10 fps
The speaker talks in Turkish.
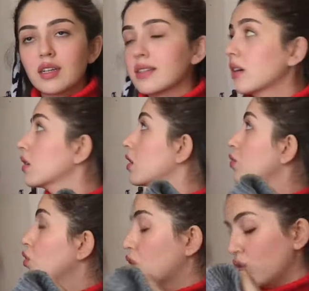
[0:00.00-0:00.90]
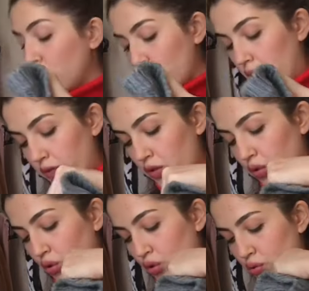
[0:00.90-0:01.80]
kazaklarımı şöyle üst rafa
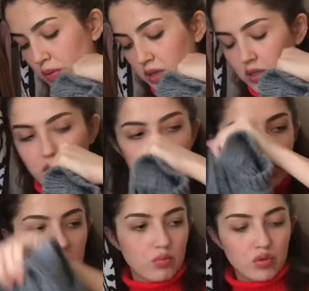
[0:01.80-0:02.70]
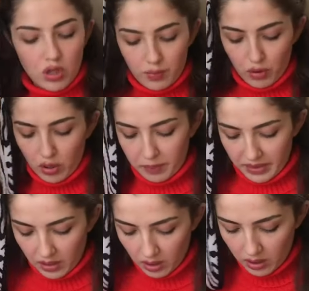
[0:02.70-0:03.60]
koyuyorum arkadaşlar. Bunlar böyle
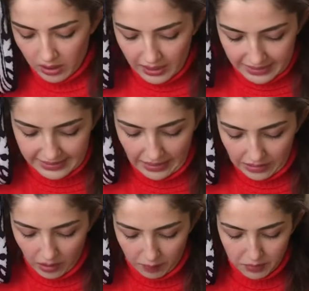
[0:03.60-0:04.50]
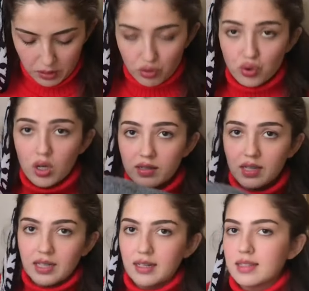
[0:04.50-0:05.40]
bayağı yer kaplayan. Şu
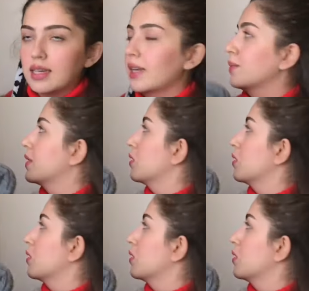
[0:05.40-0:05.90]
hatta kazak elbise